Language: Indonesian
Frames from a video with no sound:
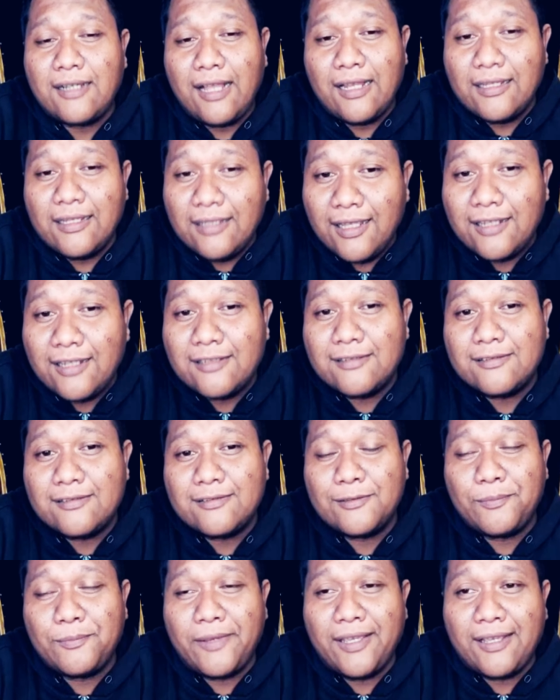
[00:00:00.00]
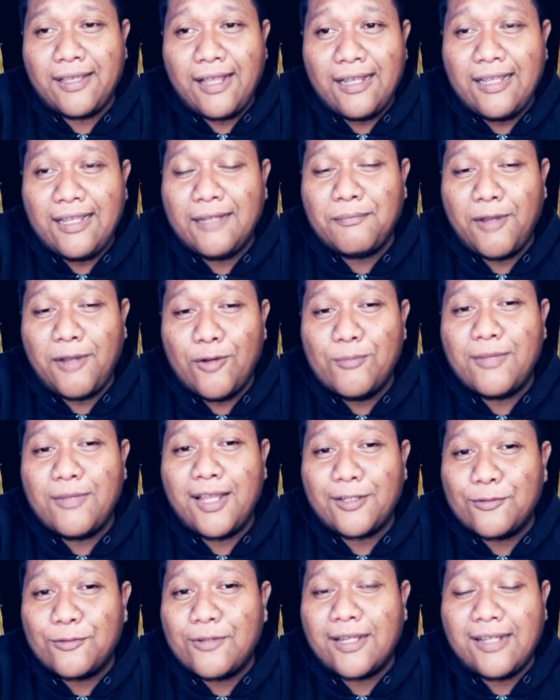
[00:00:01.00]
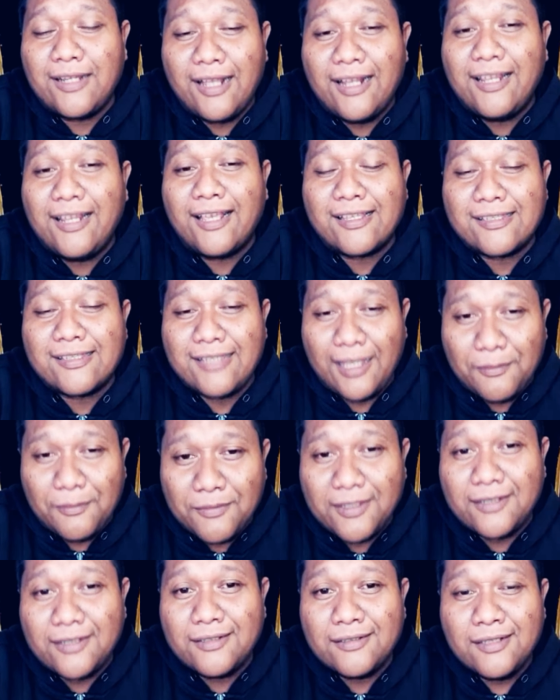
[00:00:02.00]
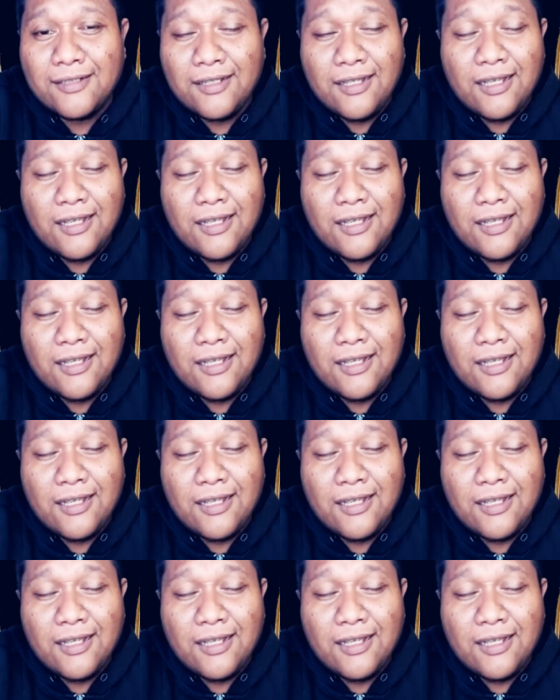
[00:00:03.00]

ke kalian Supaya kalian mau melakukan hal yang sama